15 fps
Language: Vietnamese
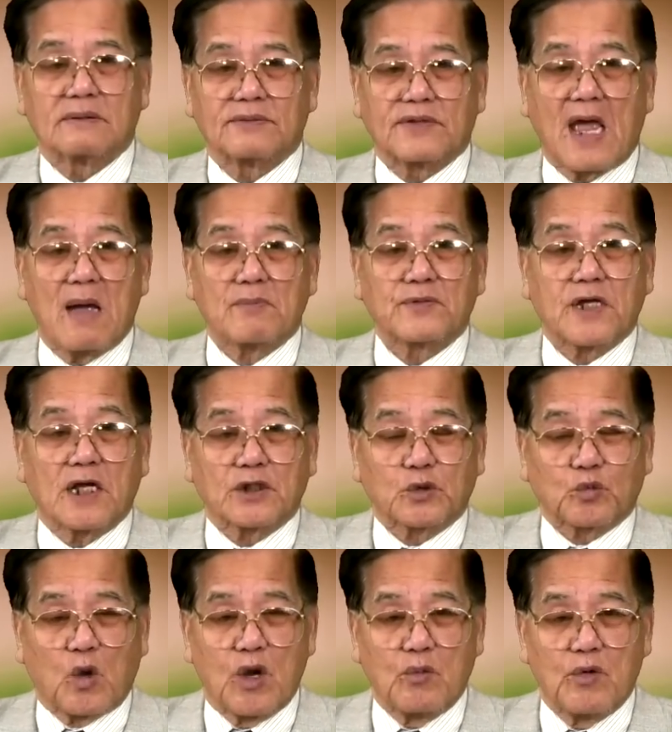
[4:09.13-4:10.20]
tam thất
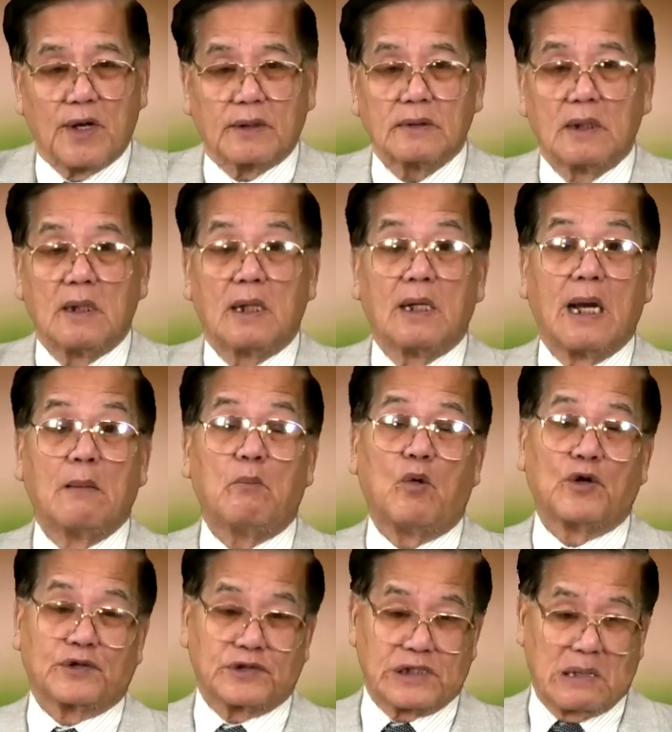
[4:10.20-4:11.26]
tuế nguyệt là
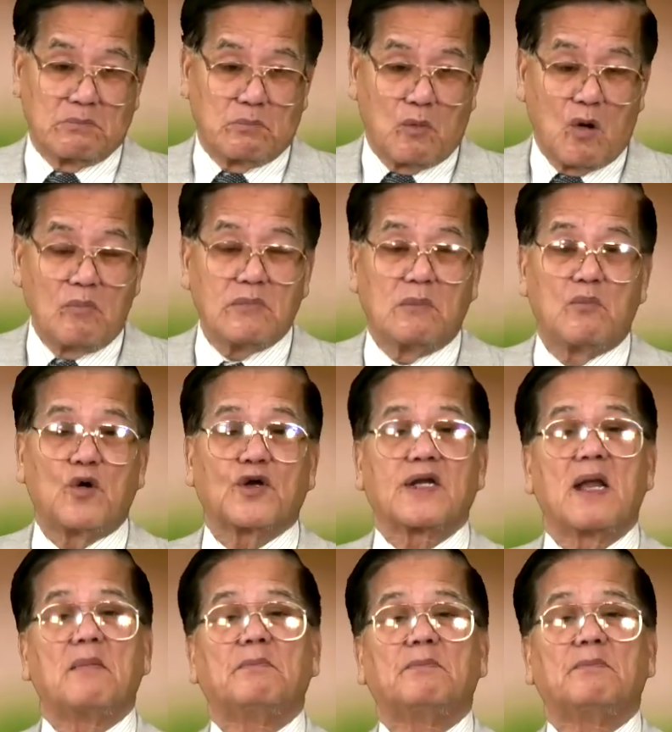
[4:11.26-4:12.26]
141 năm.